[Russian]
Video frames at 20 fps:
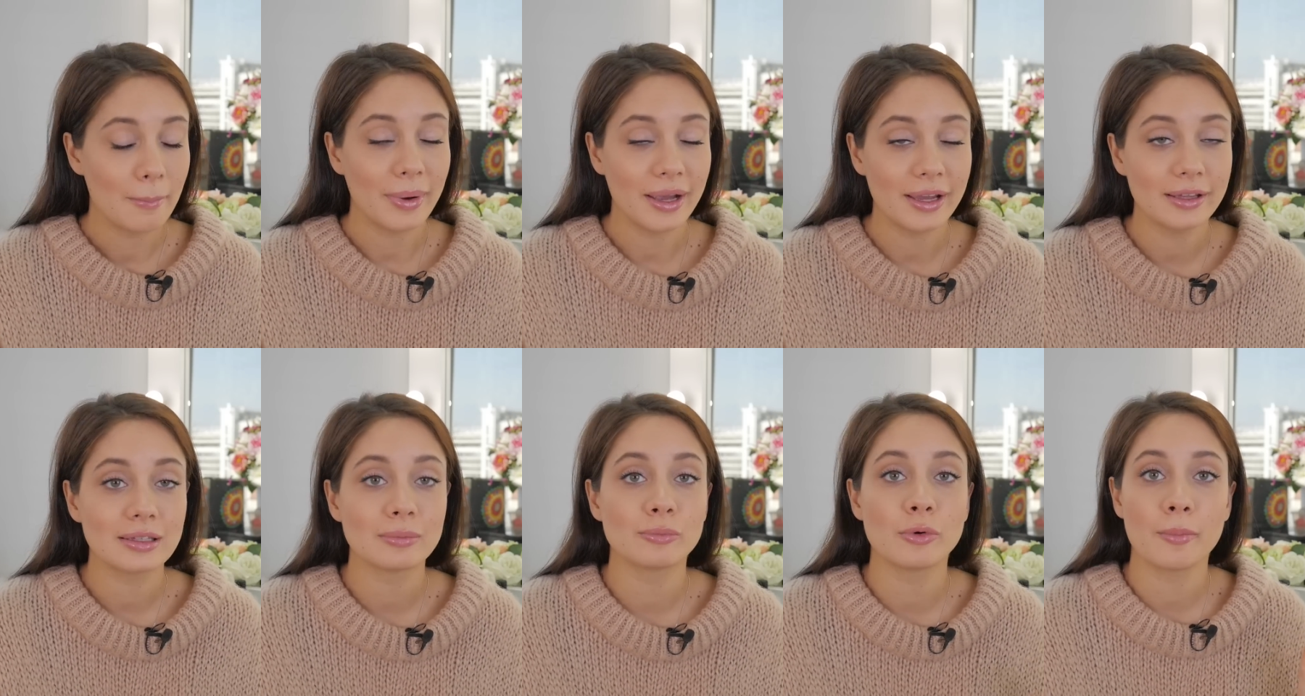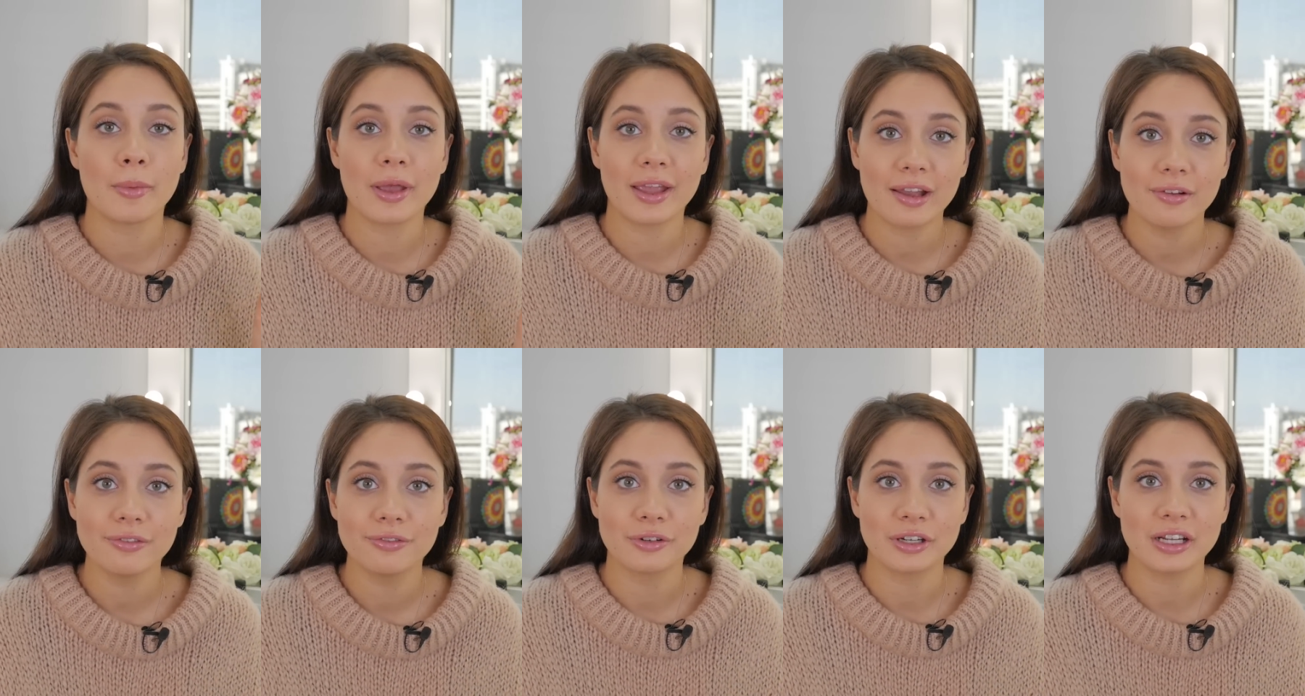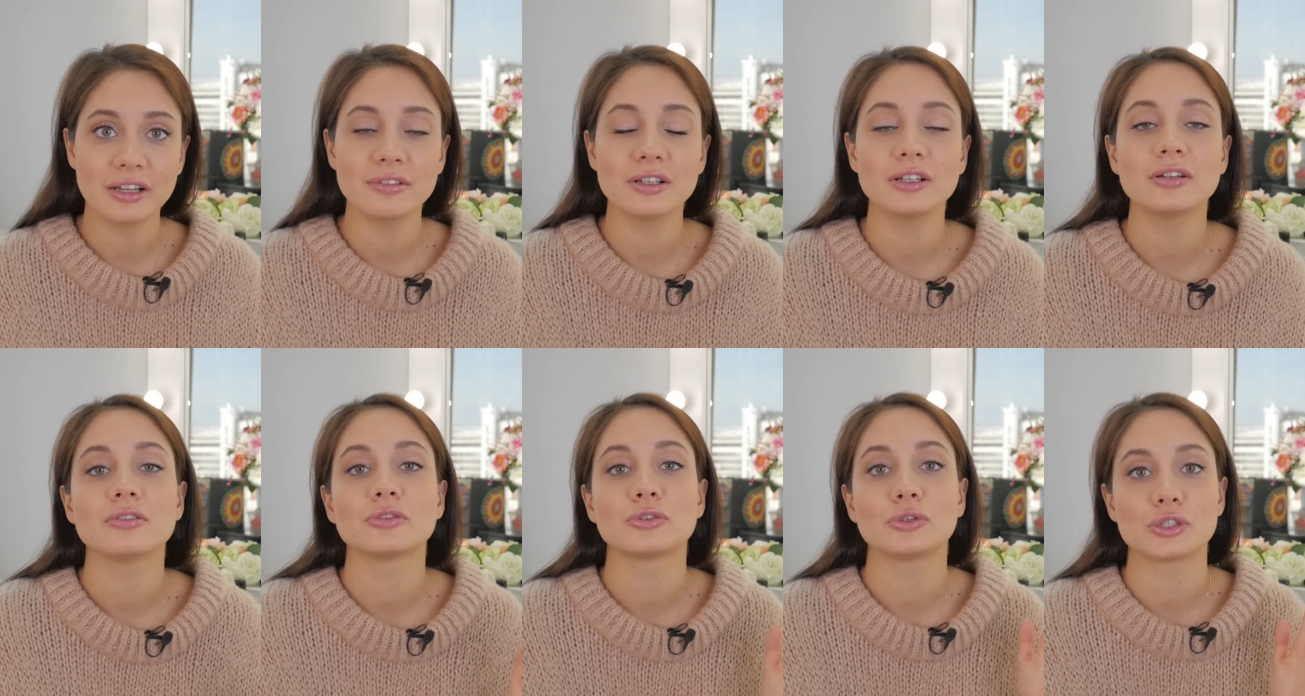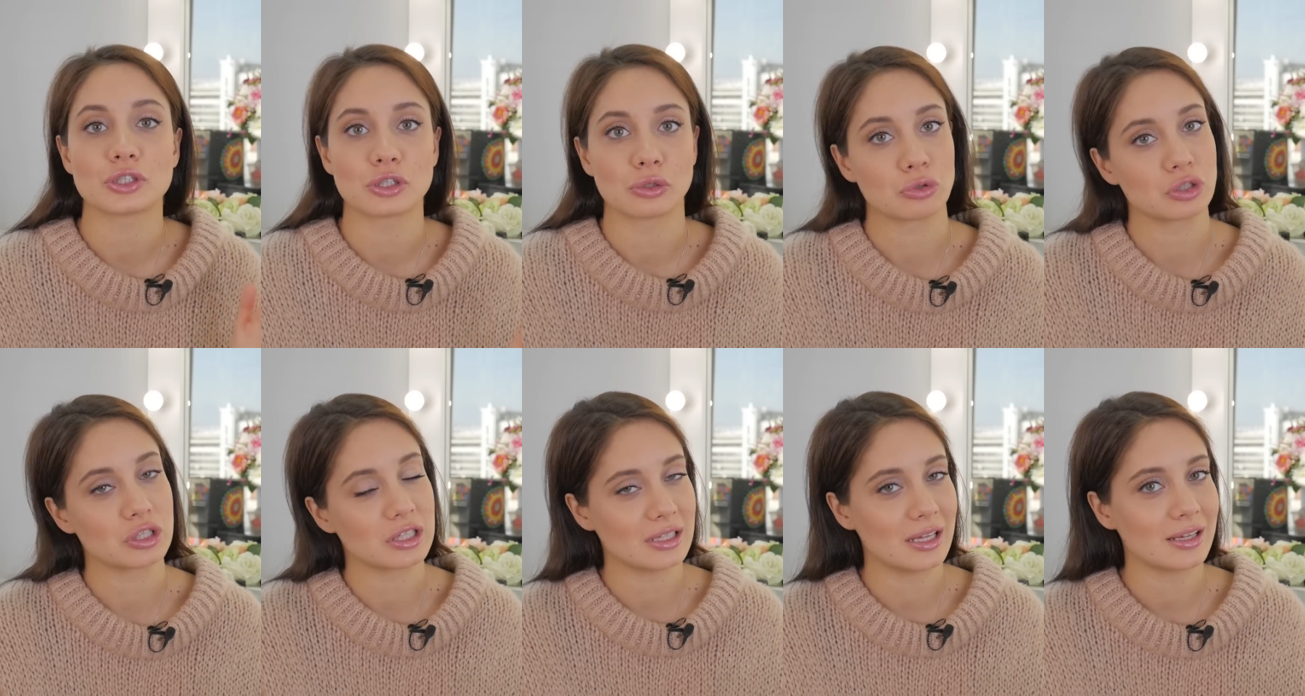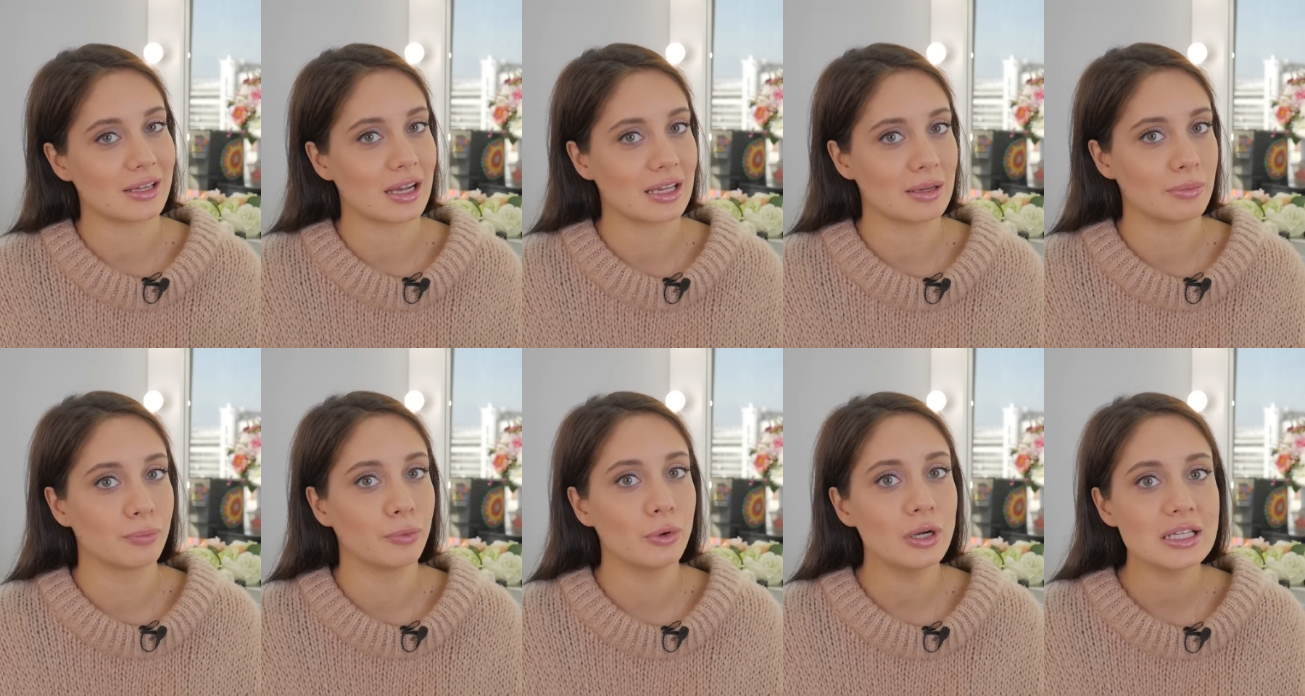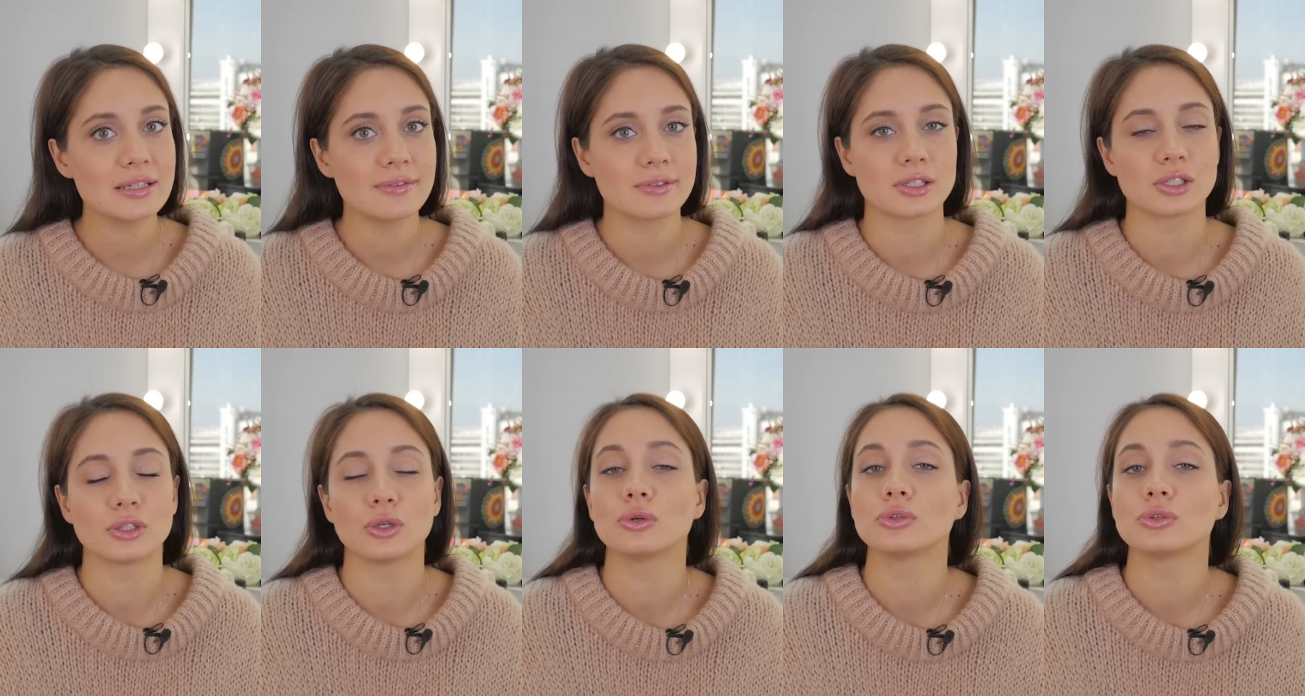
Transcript: Поэтому Makeup Forever тоже нужно знать, как им пользоваться,